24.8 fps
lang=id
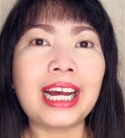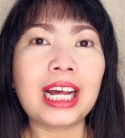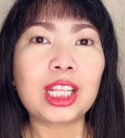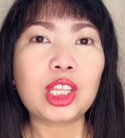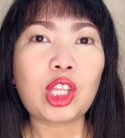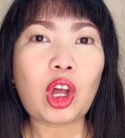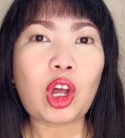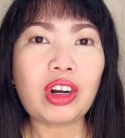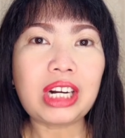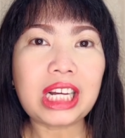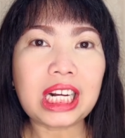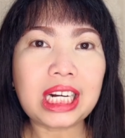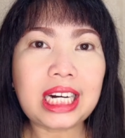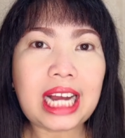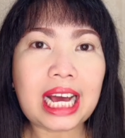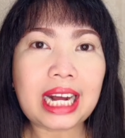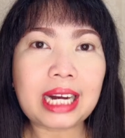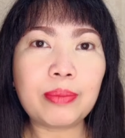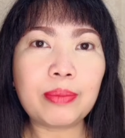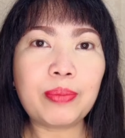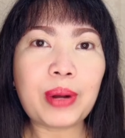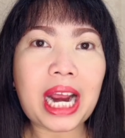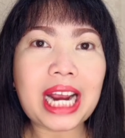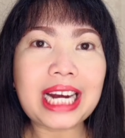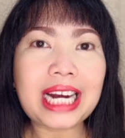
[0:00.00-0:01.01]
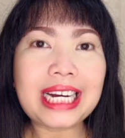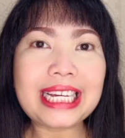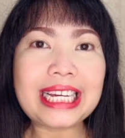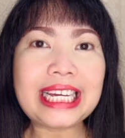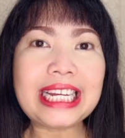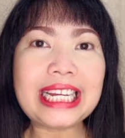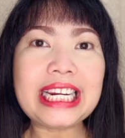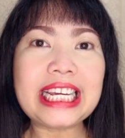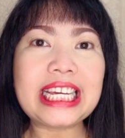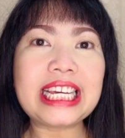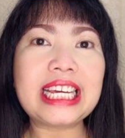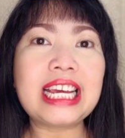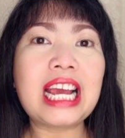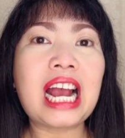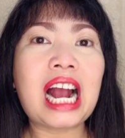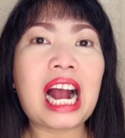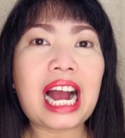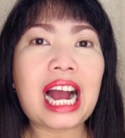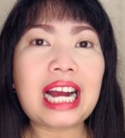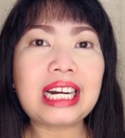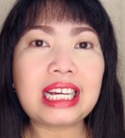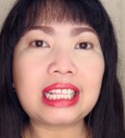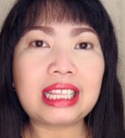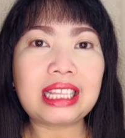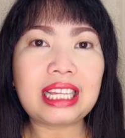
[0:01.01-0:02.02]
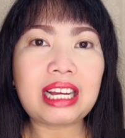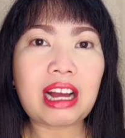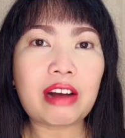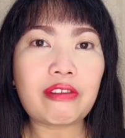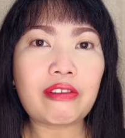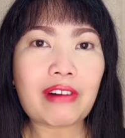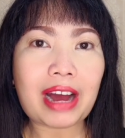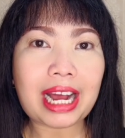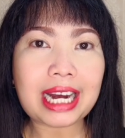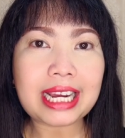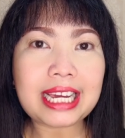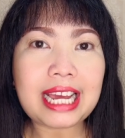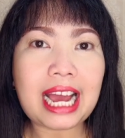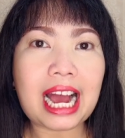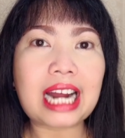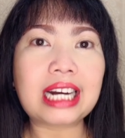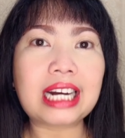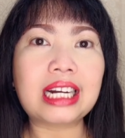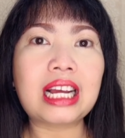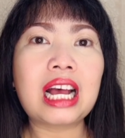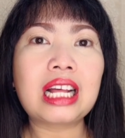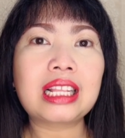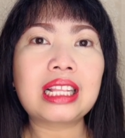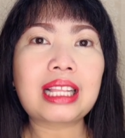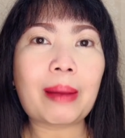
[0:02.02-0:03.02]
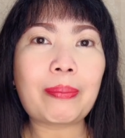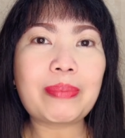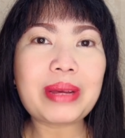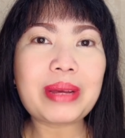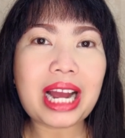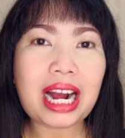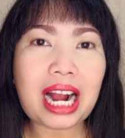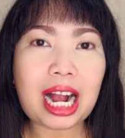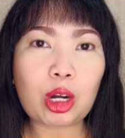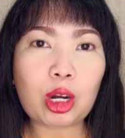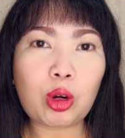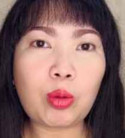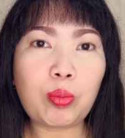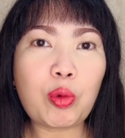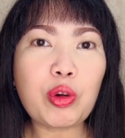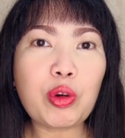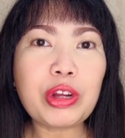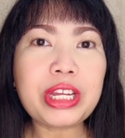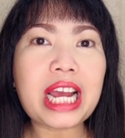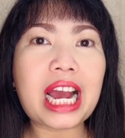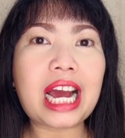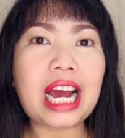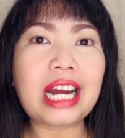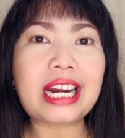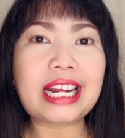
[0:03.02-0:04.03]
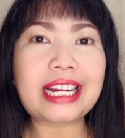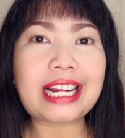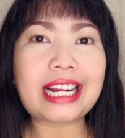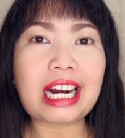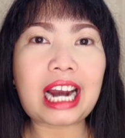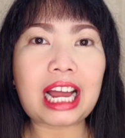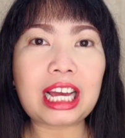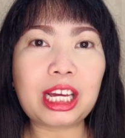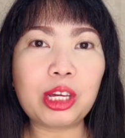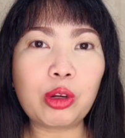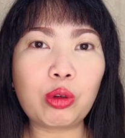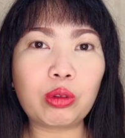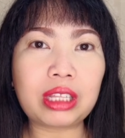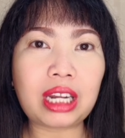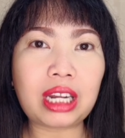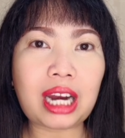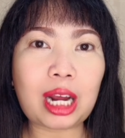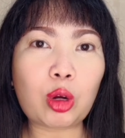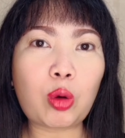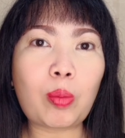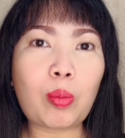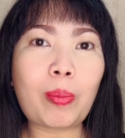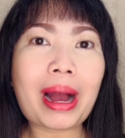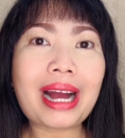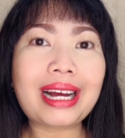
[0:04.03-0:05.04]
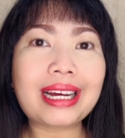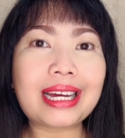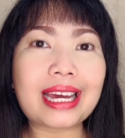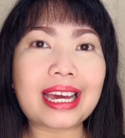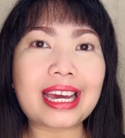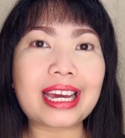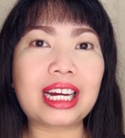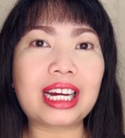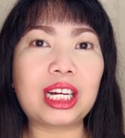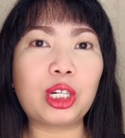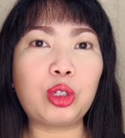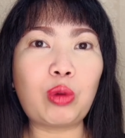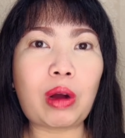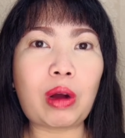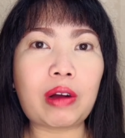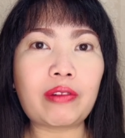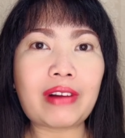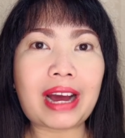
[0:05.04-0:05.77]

Toner dari Braille ini ada tiga varian, tapi yang aku punya dan yang lagi rutin aku pakai kedua